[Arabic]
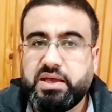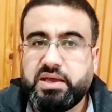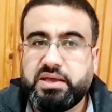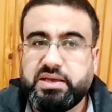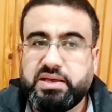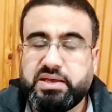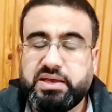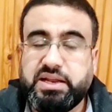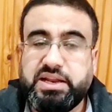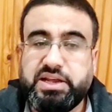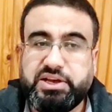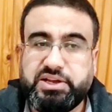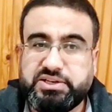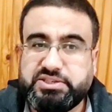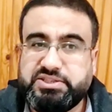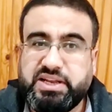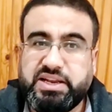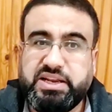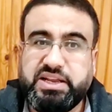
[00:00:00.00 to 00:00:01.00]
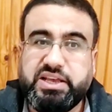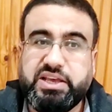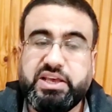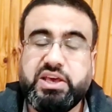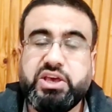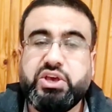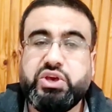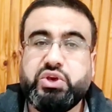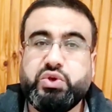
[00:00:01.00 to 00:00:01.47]
آه، الحرجلة
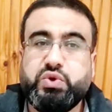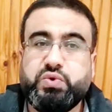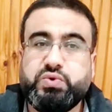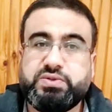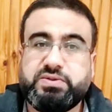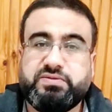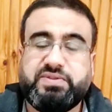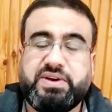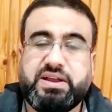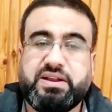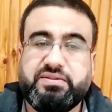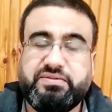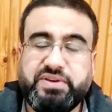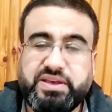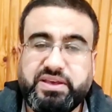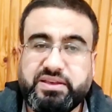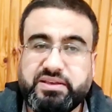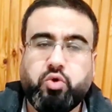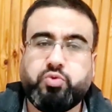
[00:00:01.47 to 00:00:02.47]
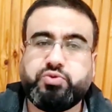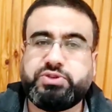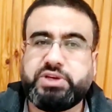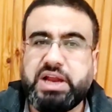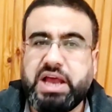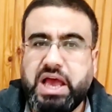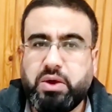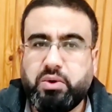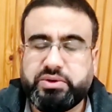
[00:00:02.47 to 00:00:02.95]
يوسف عرفة
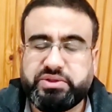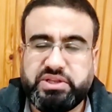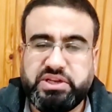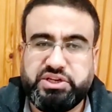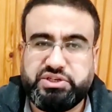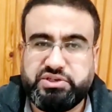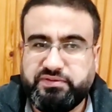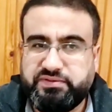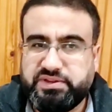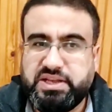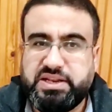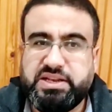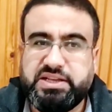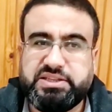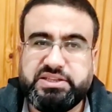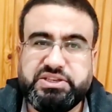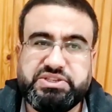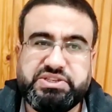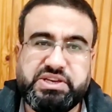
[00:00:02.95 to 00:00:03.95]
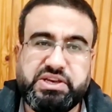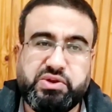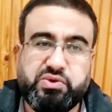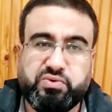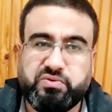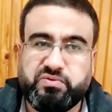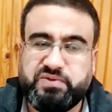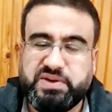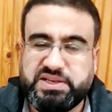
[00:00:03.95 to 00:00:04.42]
وبصراحة وقت اللي شفت هالنتيجة
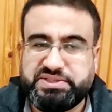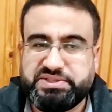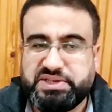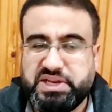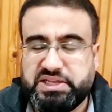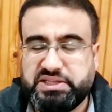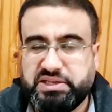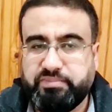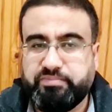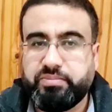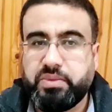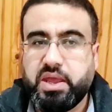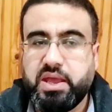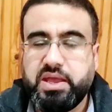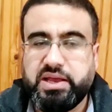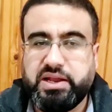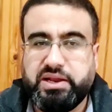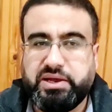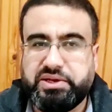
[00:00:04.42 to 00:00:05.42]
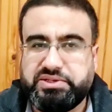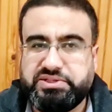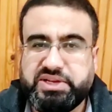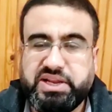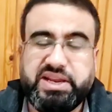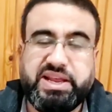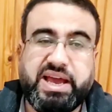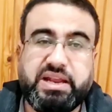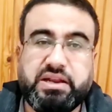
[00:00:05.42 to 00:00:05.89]
انه فاز نادي
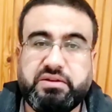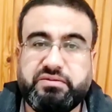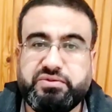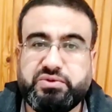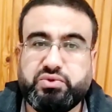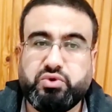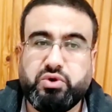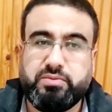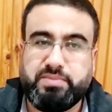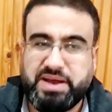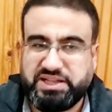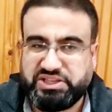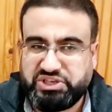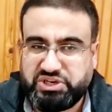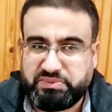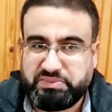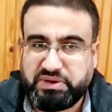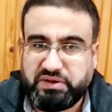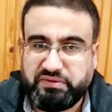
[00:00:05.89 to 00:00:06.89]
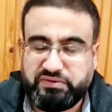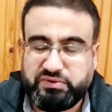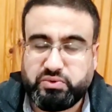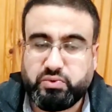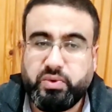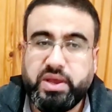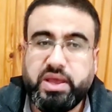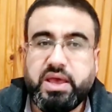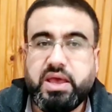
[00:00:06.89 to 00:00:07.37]
الحرجلة على الفتوة مع احترامنا
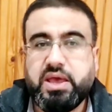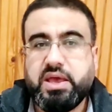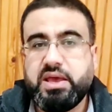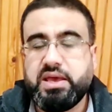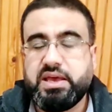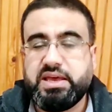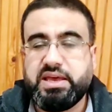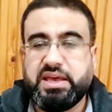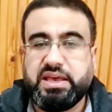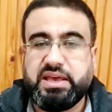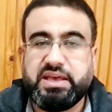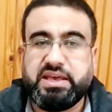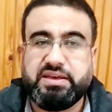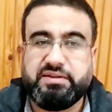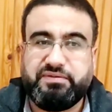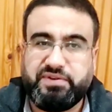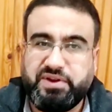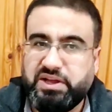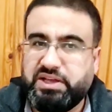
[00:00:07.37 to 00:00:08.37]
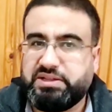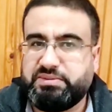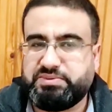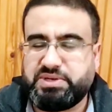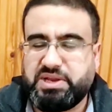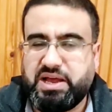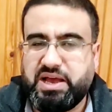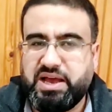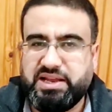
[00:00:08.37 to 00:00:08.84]
للفتوة آه، فرحت
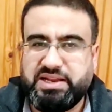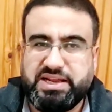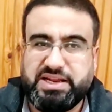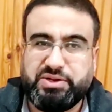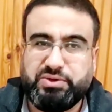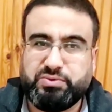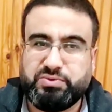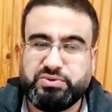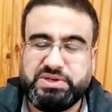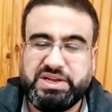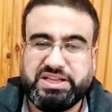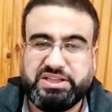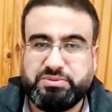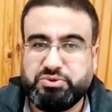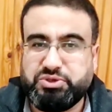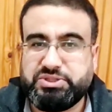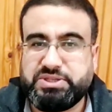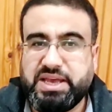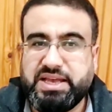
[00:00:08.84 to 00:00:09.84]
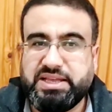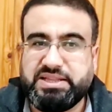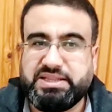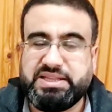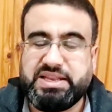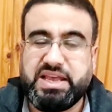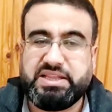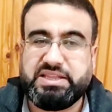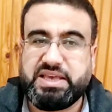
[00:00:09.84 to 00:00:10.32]
بصراحة انه يعني نادي
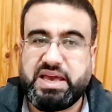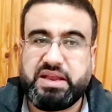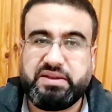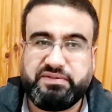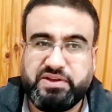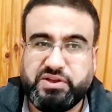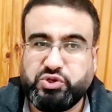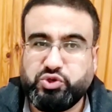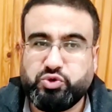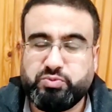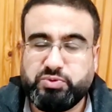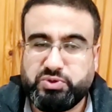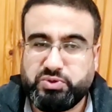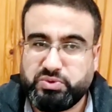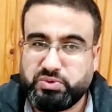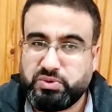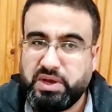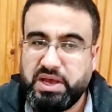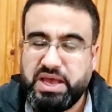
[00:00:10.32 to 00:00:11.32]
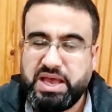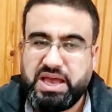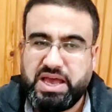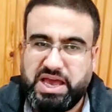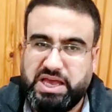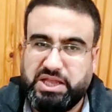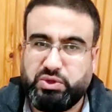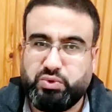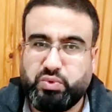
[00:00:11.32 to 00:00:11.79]
مجتهد نادي عرفان شو بده
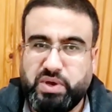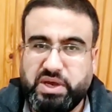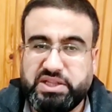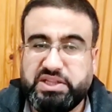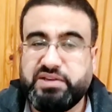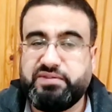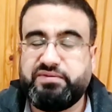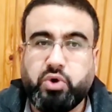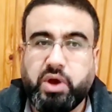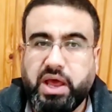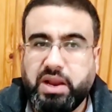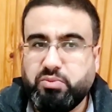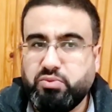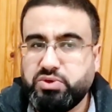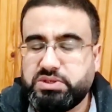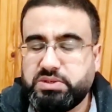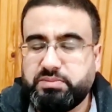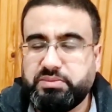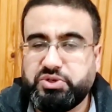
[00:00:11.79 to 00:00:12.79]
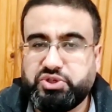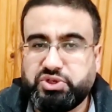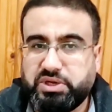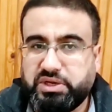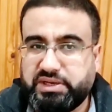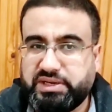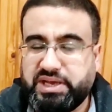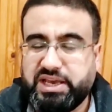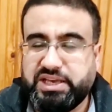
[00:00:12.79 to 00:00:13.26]
عنده هدف وهالموسم ان
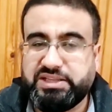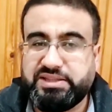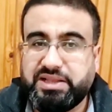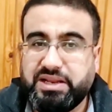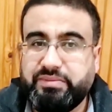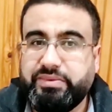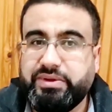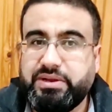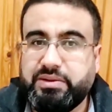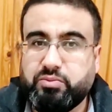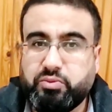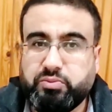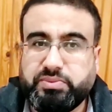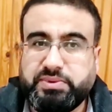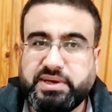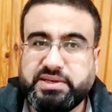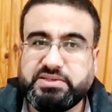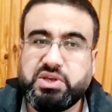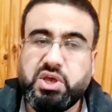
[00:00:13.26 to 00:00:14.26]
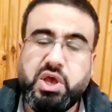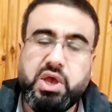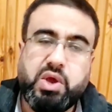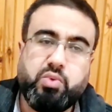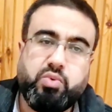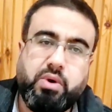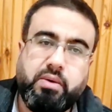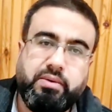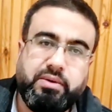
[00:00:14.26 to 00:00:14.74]
شاء الله رح يضل بالممتاز
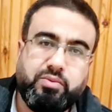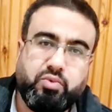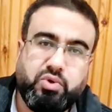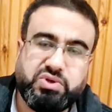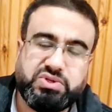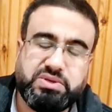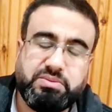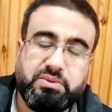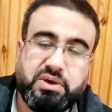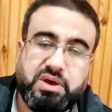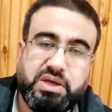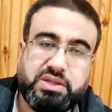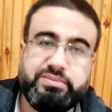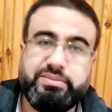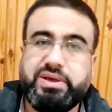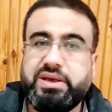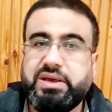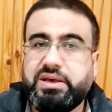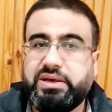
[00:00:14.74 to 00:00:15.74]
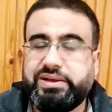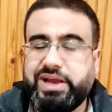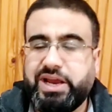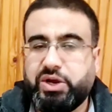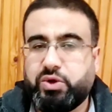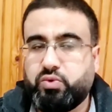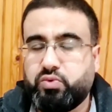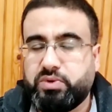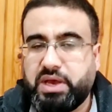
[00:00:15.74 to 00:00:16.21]
وبالموسم القادمة
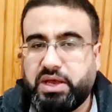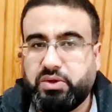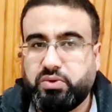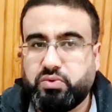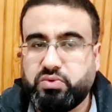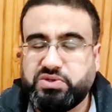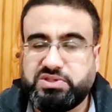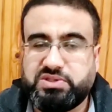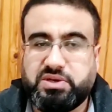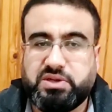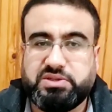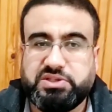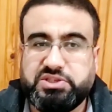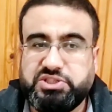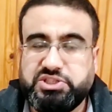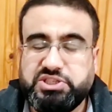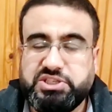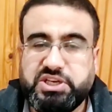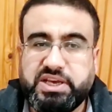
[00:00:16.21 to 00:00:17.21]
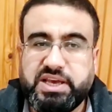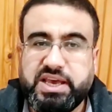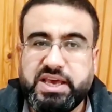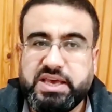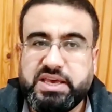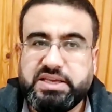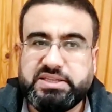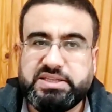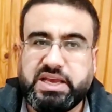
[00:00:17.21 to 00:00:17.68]
رح يكون عنده استراتيجية
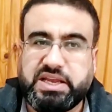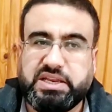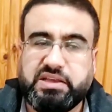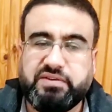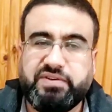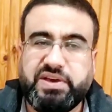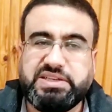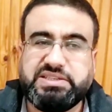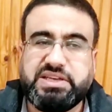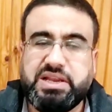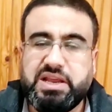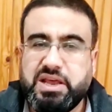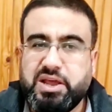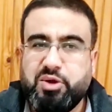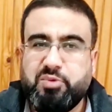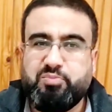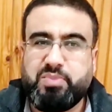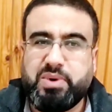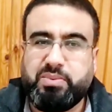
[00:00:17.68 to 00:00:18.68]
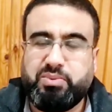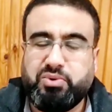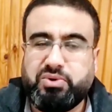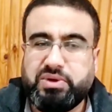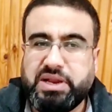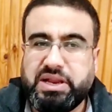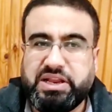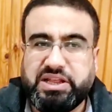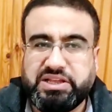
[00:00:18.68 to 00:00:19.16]
تانية فاذا
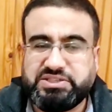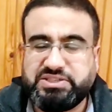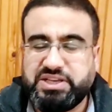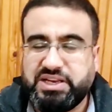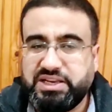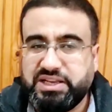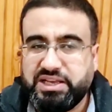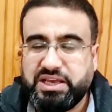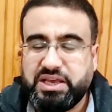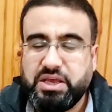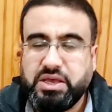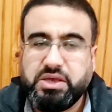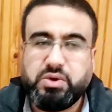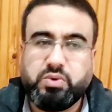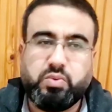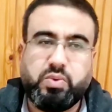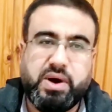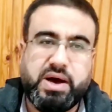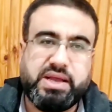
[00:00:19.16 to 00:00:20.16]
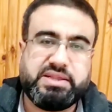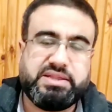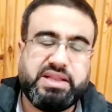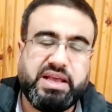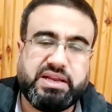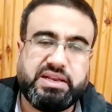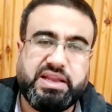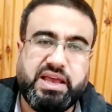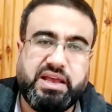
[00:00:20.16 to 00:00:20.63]
مبروك للحرجلة وهارد
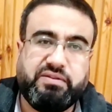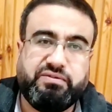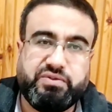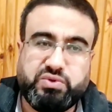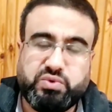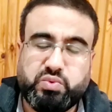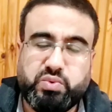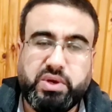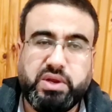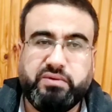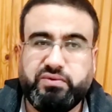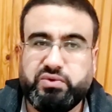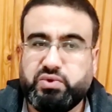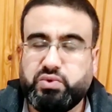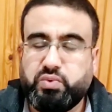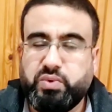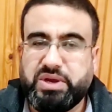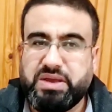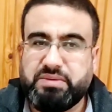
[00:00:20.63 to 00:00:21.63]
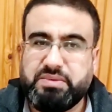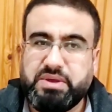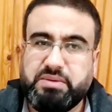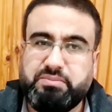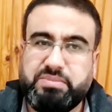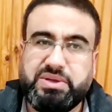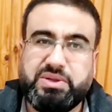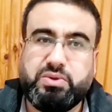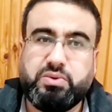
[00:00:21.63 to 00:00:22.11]
لك للفتوة الفتوة
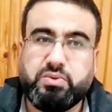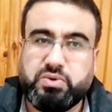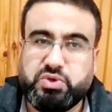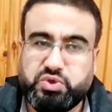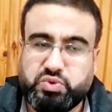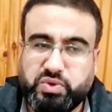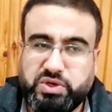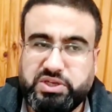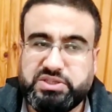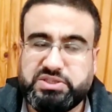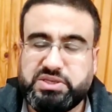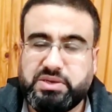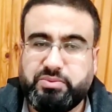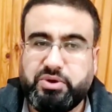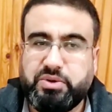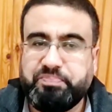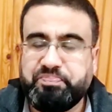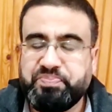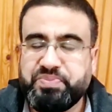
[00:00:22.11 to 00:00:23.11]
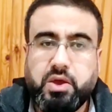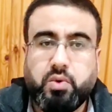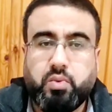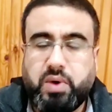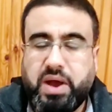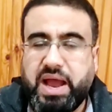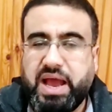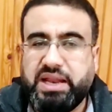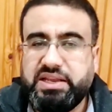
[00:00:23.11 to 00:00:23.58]
كمان بده شوية صبر
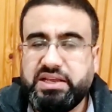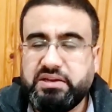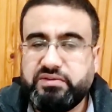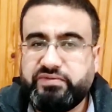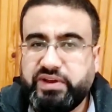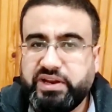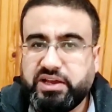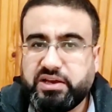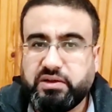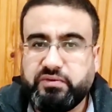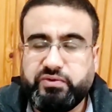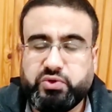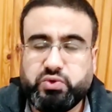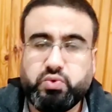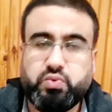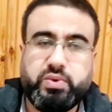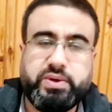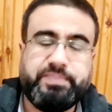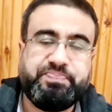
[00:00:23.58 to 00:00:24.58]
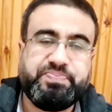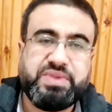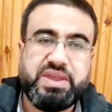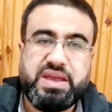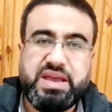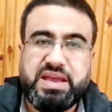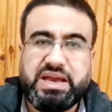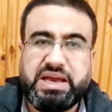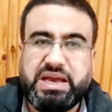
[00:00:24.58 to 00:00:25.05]
وحاليا فريق الفتوة
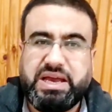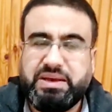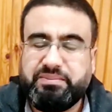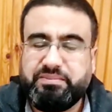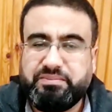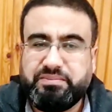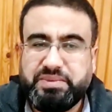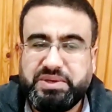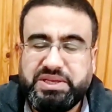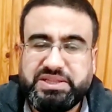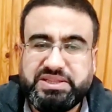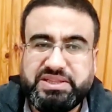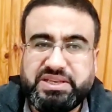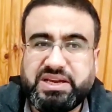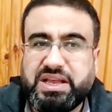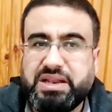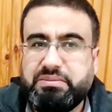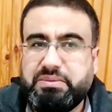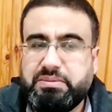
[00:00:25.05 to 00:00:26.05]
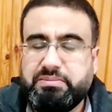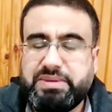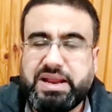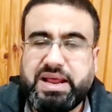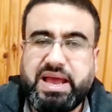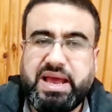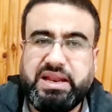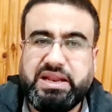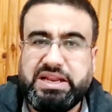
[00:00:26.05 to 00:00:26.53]
عم بينتقل من
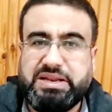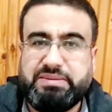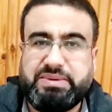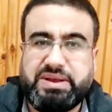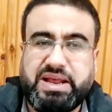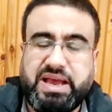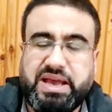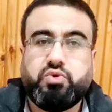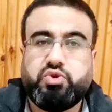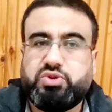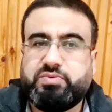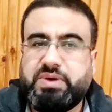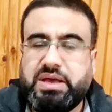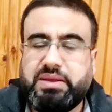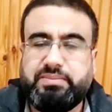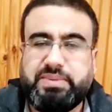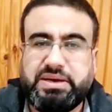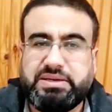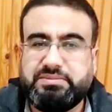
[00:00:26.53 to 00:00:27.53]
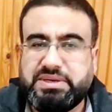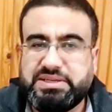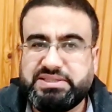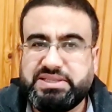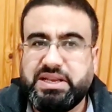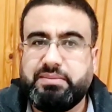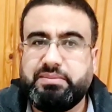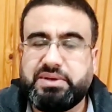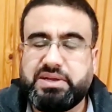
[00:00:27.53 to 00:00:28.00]
مرحلة لمرحلة طبعا بعد ما
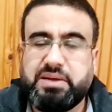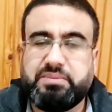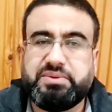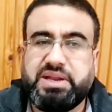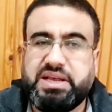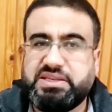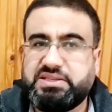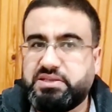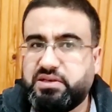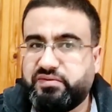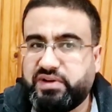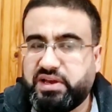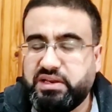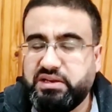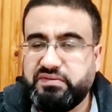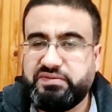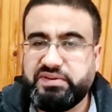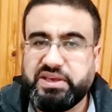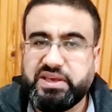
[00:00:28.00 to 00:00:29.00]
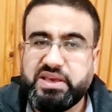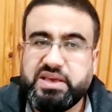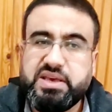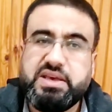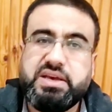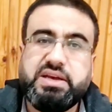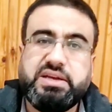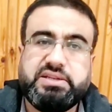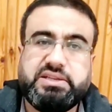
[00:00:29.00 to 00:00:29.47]
استلم الكابتن عساف خليفة
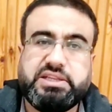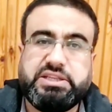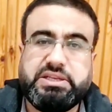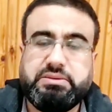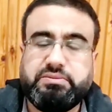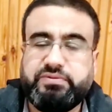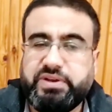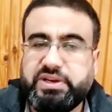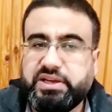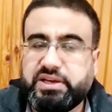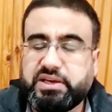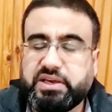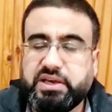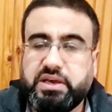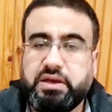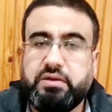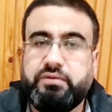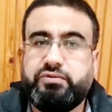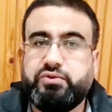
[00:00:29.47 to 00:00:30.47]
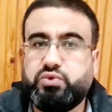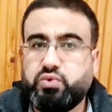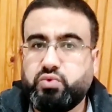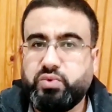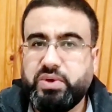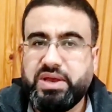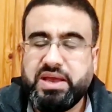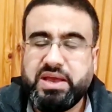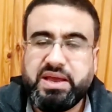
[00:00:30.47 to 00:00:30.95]
تدريب فريق
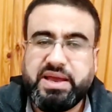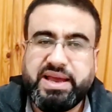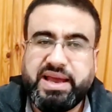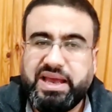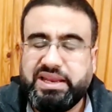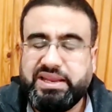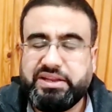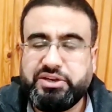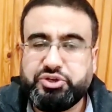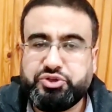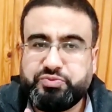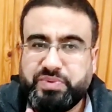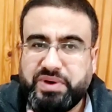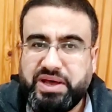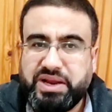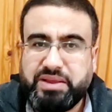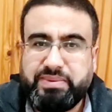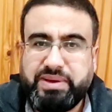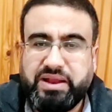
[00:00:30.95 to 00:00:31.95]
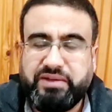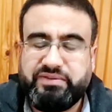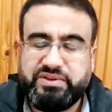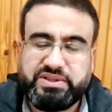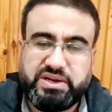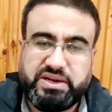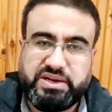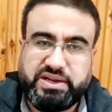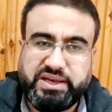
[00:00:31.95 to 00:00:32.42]
الفتوة حاليا إجباري
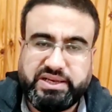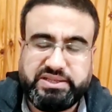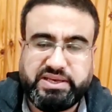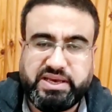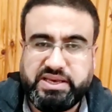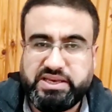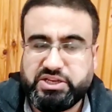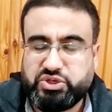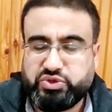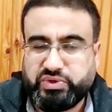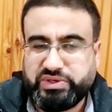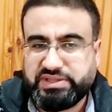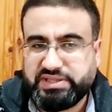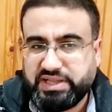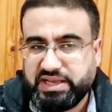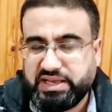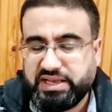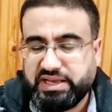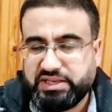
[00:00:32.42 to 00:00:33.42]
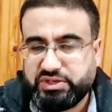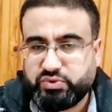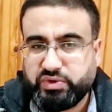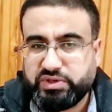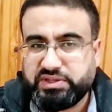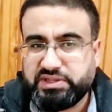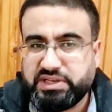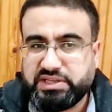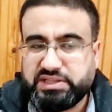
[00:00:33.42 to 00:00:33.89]
بهالفترة رح يتغير شوية آه،
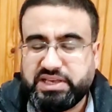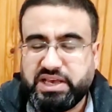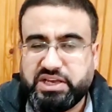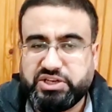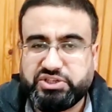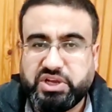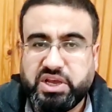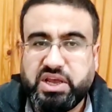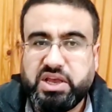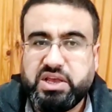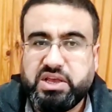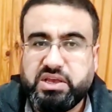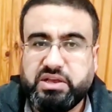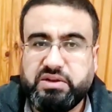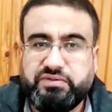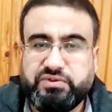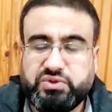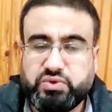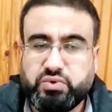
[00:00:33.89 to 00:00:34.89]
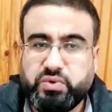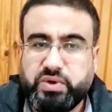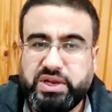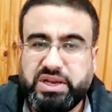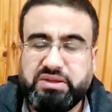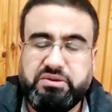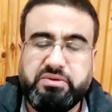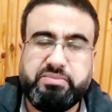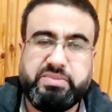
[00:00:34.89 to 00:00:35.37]
شوية نتائج الفتوة
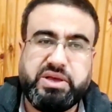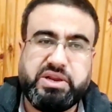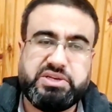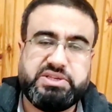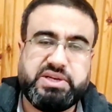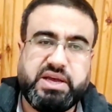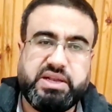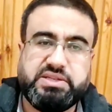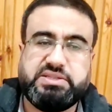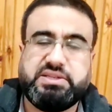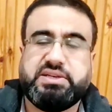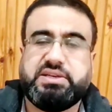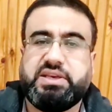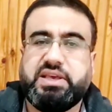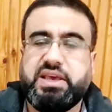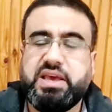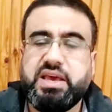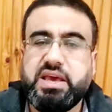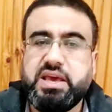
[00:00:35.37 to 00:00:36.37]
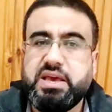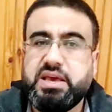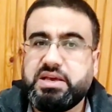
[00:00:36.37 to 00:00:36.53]
لما يرجع للسكة